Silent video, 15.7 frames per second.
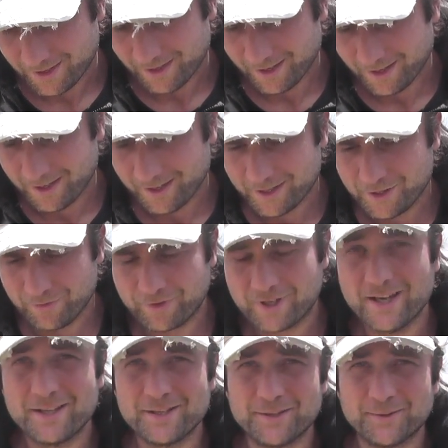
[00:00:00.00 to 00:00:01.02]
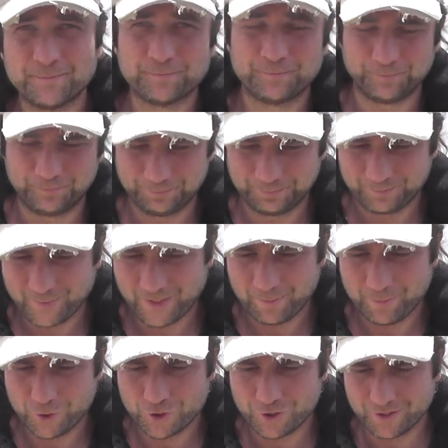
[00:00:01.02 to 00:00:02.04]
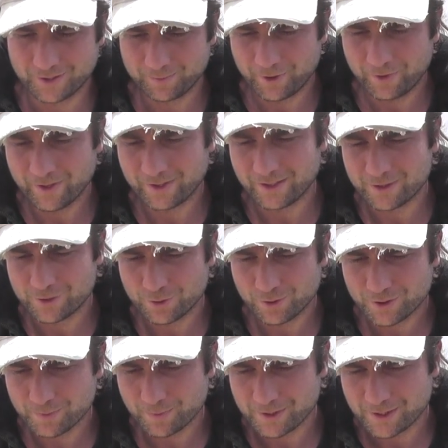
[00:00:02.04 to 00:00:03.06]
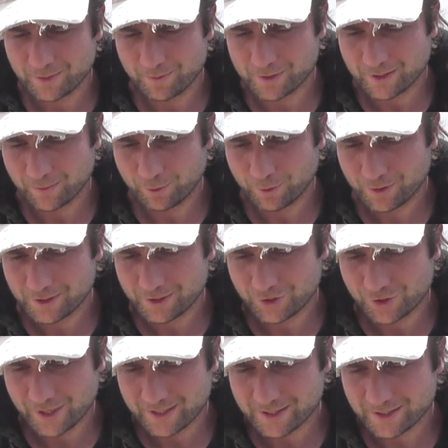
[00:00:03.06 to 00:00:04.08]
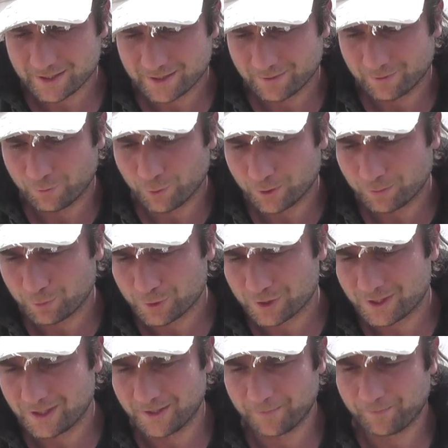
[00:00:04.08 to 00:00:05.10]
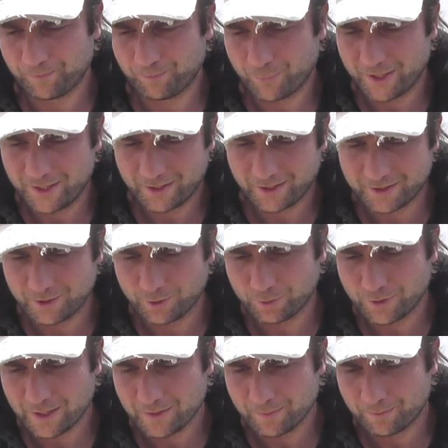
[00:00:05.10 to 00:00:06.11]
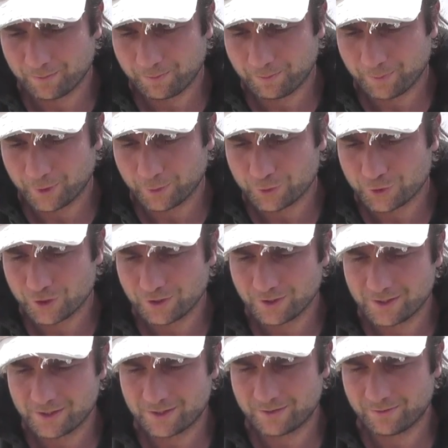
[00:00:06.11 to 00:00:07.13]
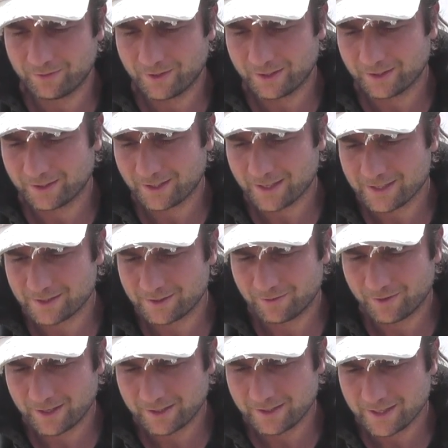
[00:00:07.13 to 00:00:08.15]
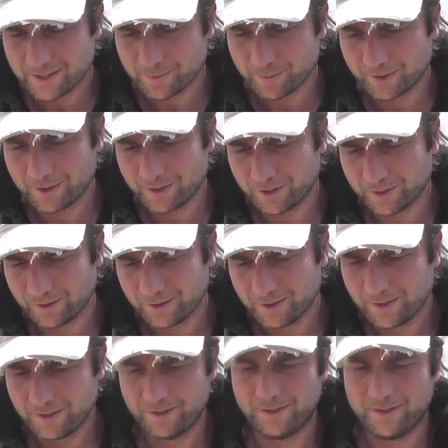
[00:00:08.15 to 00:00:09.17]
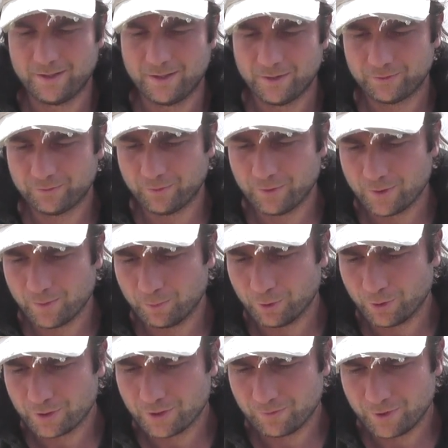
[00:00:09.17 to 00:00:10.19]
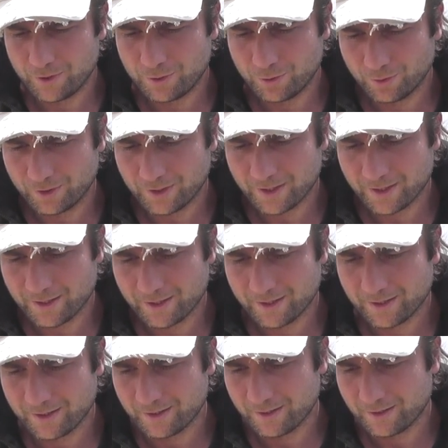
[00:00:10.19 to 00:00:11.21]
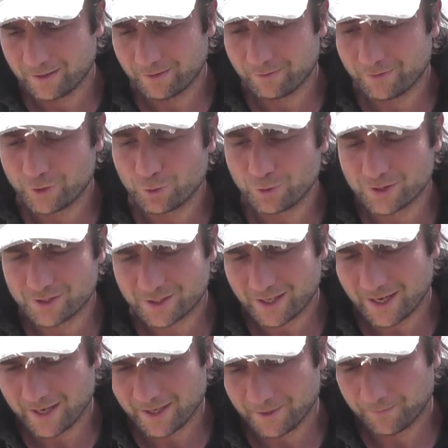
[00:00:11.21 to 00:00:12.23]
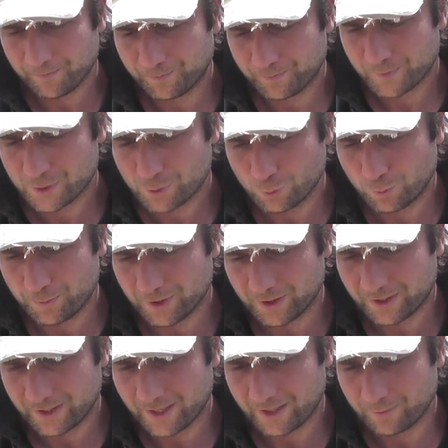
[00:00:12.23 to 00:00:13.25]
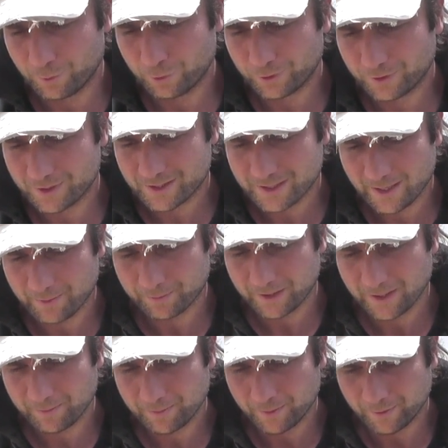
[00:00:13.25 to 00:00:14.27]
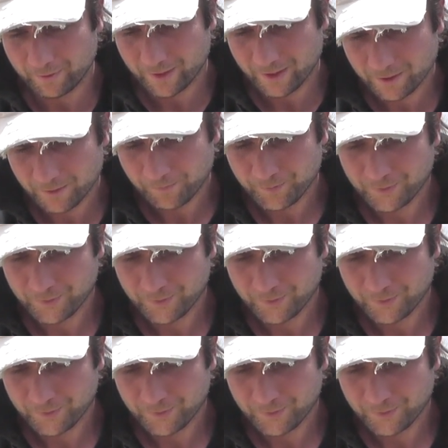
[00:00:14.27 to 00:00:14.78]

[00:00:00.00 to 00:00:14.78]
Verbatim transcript: А, Евгений пишет. Привет, Анзор, спасибо за блог. Сейчас в отпуске, поехать никуда не получилось. В этот раз два дня смотрел в твоем блоге видео на видео из стая. Супер, как будто сам там побывал.